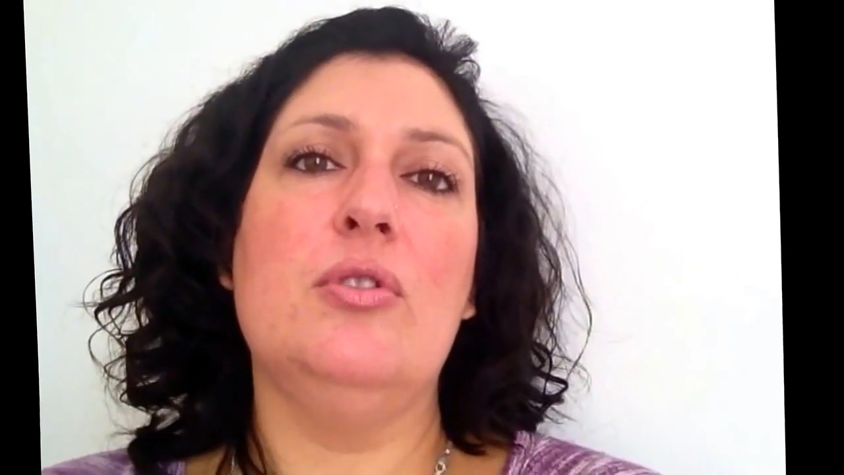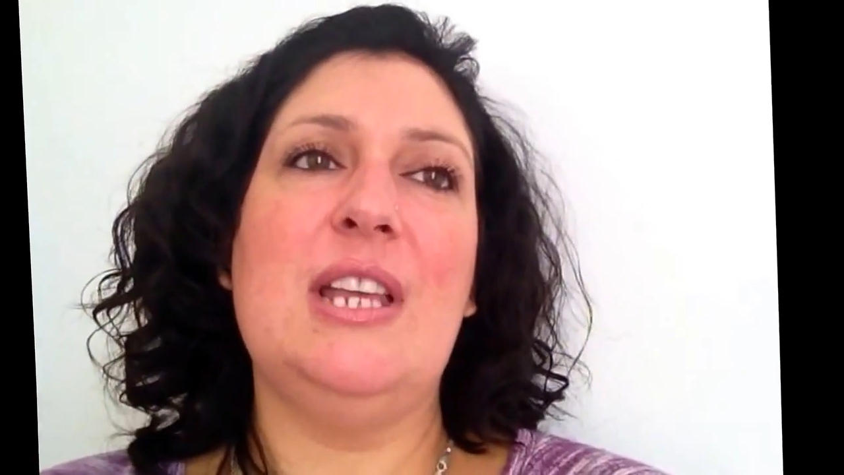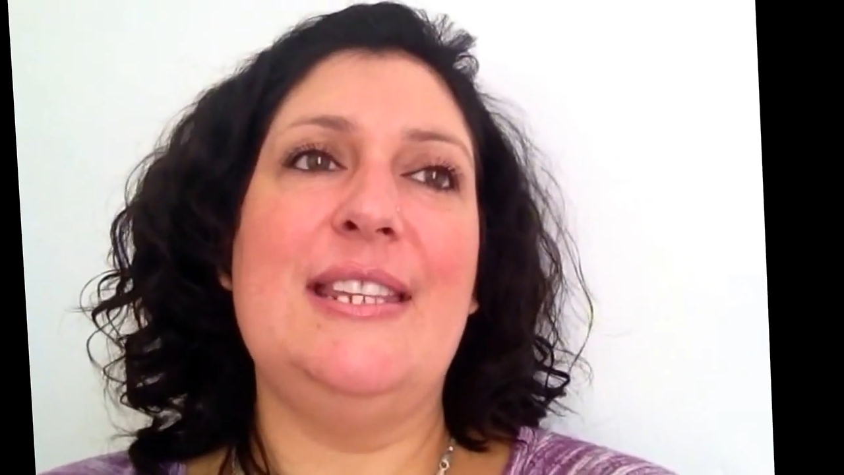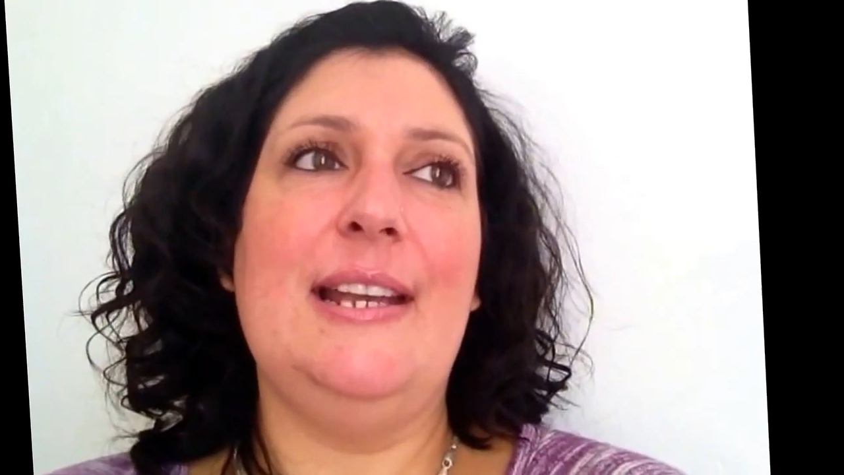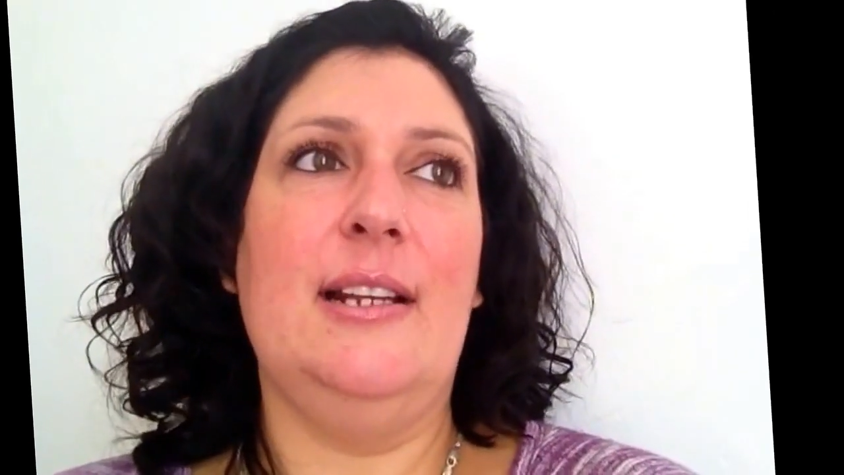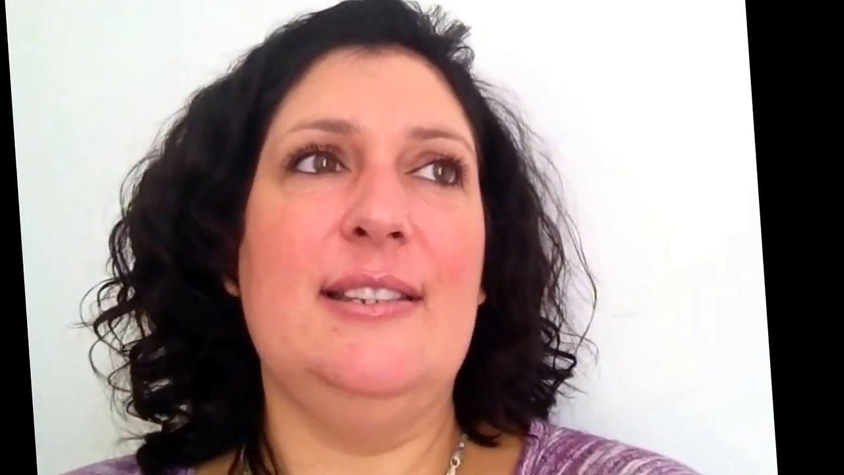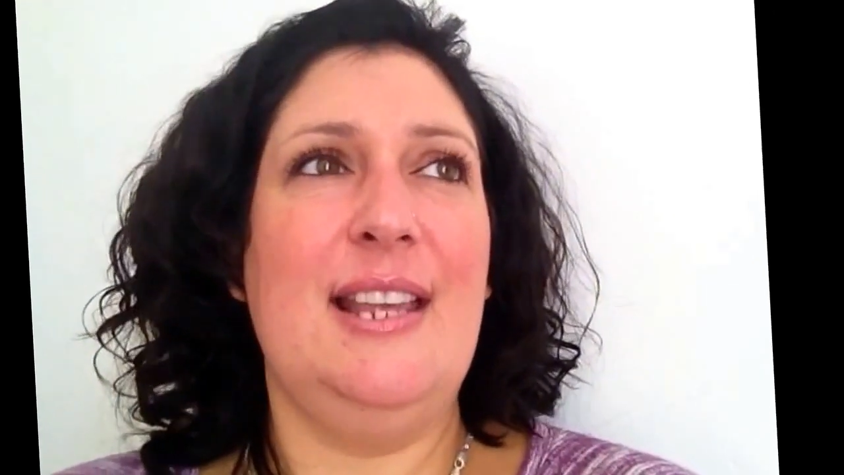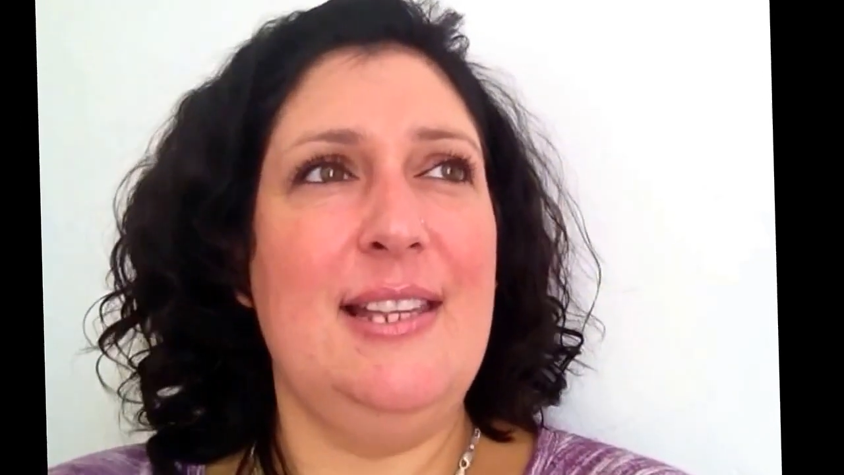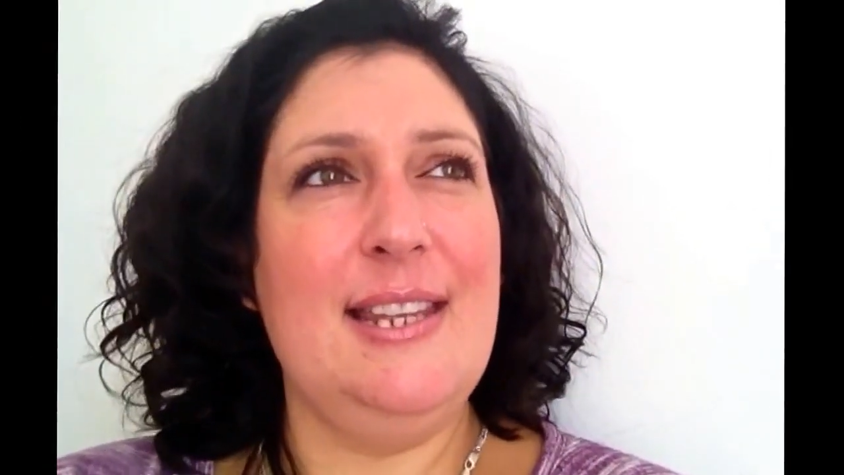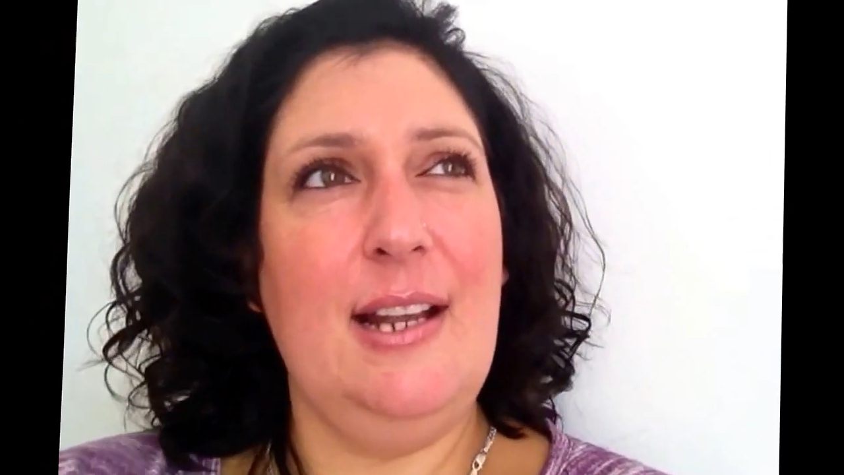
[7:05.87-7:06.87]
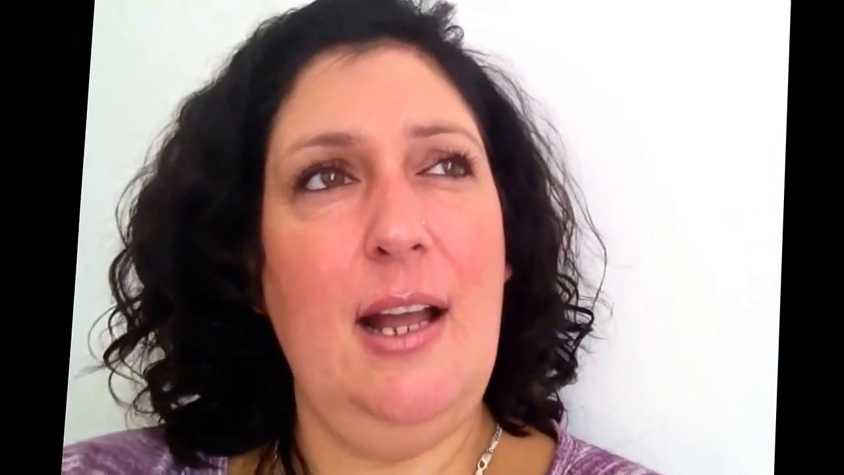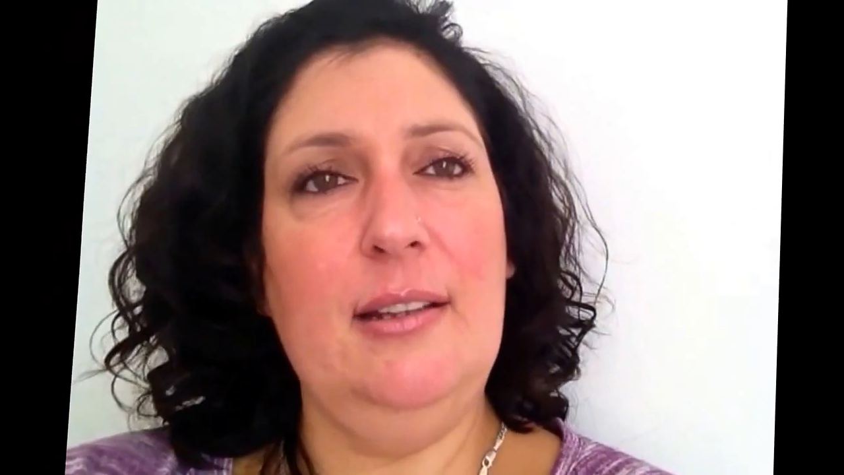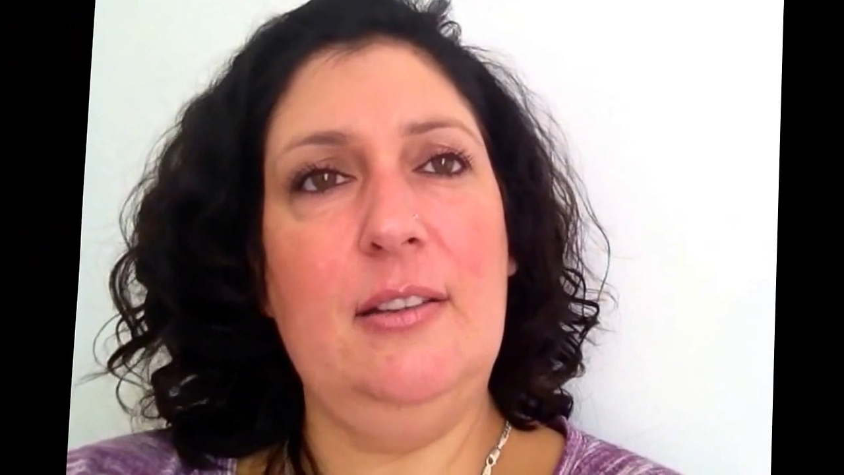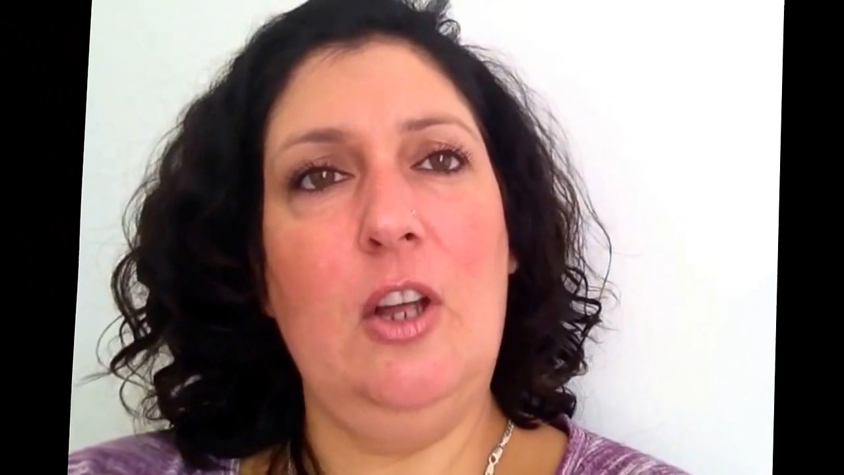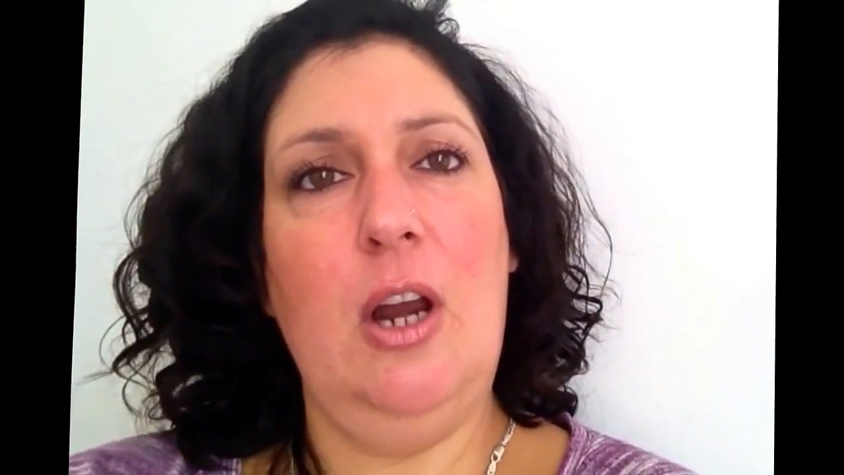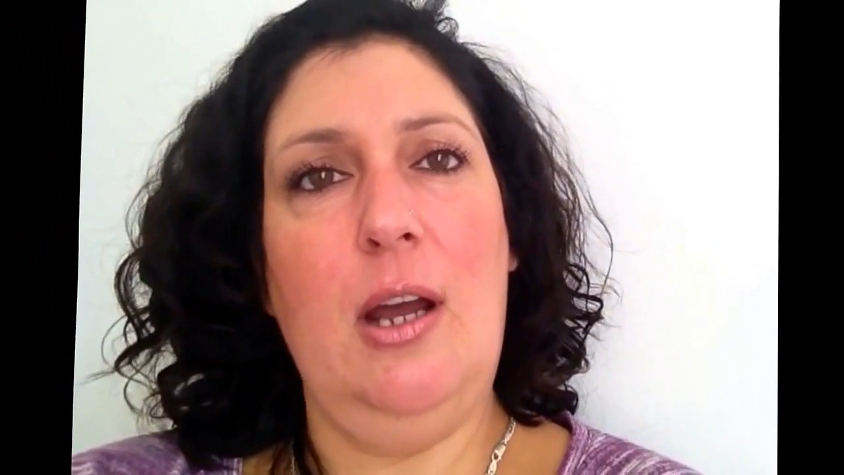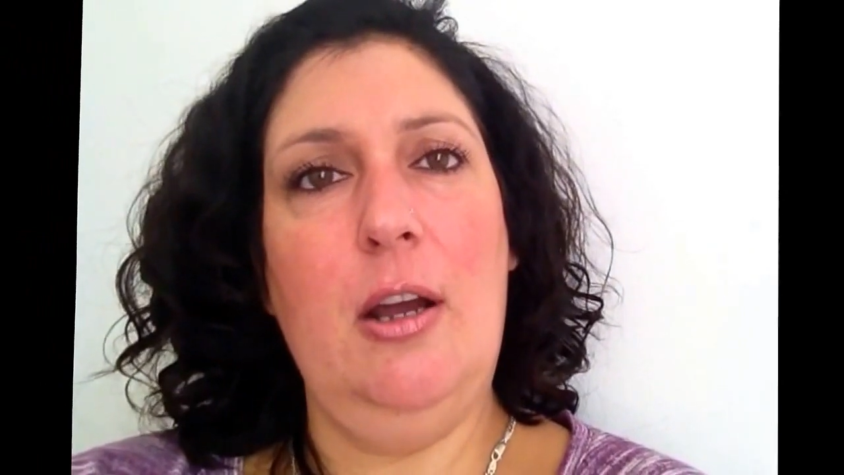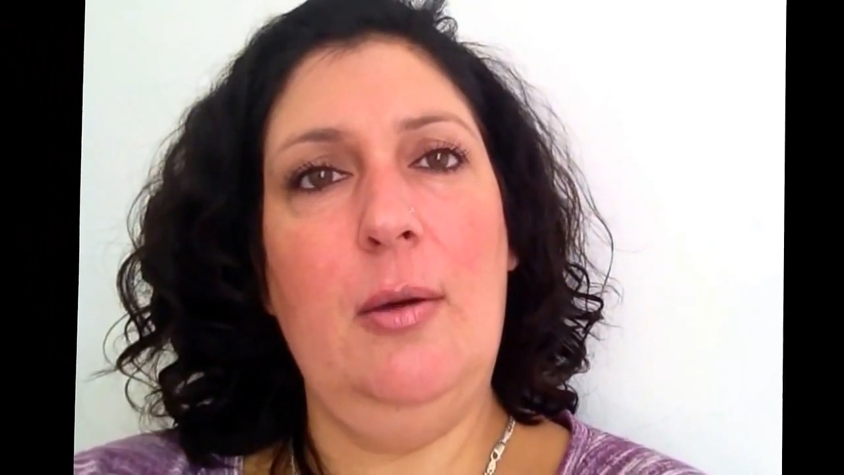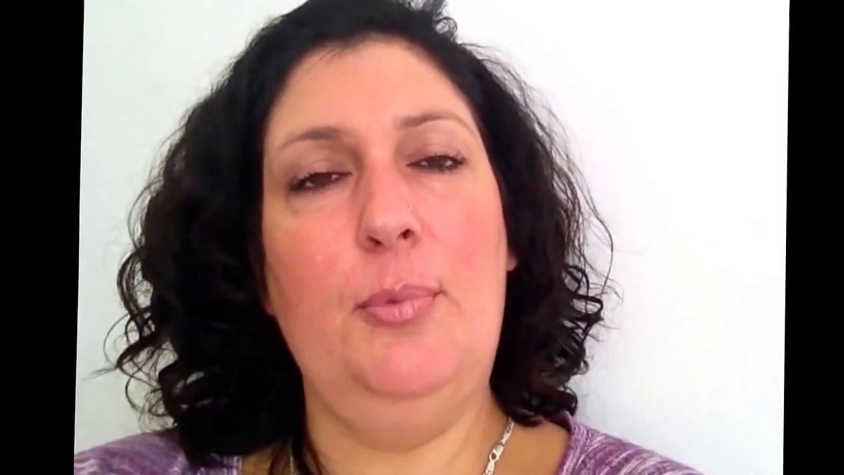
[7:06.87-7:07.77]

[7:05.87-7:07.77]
150$